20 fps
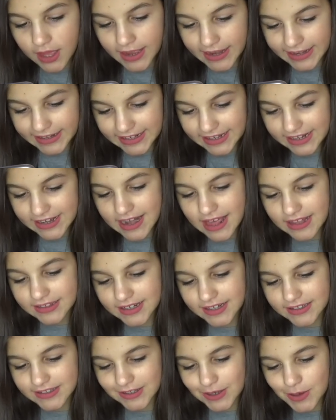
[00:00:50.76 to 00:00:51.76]
Rina
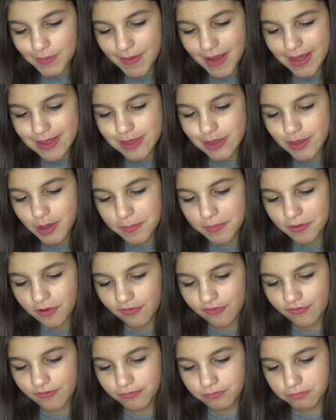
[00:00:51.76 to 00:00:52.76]
trattino basso
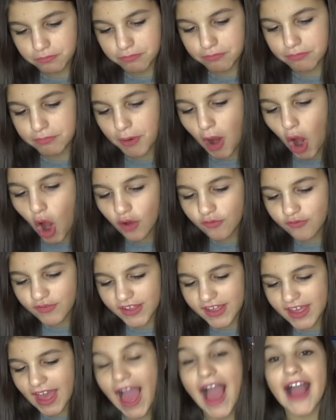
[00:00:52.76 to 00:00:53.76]

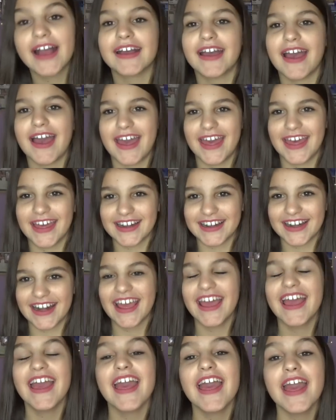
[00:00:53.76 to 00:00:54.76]
Pove HR.